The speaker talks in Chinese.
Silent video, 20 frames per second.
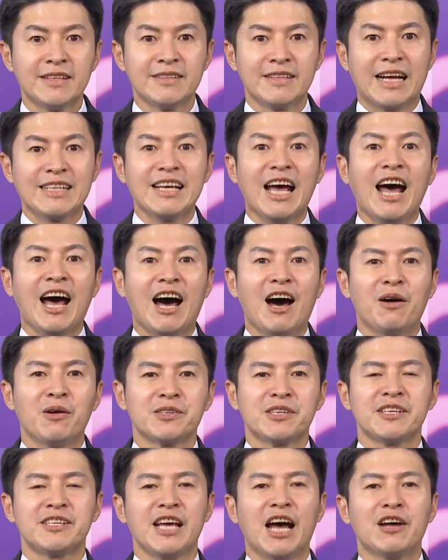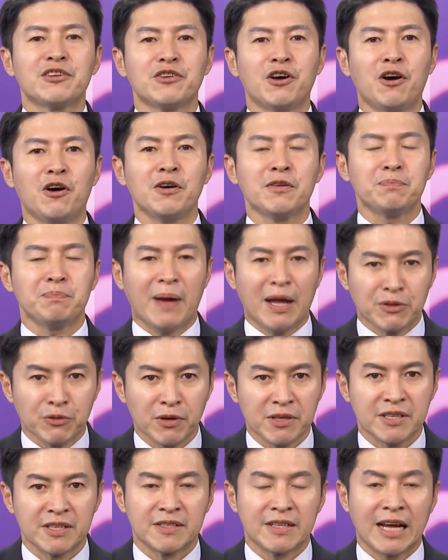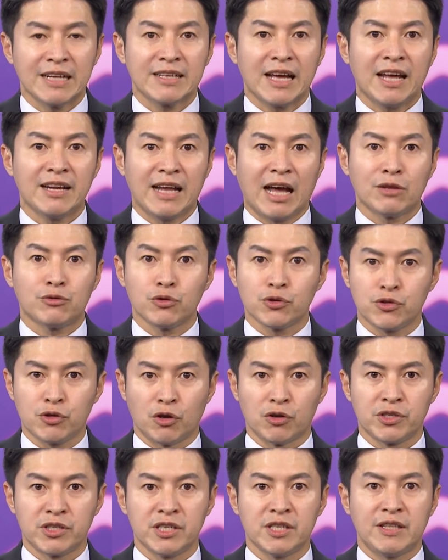大家好，我是谢耀州，拜托请大家拿出手机，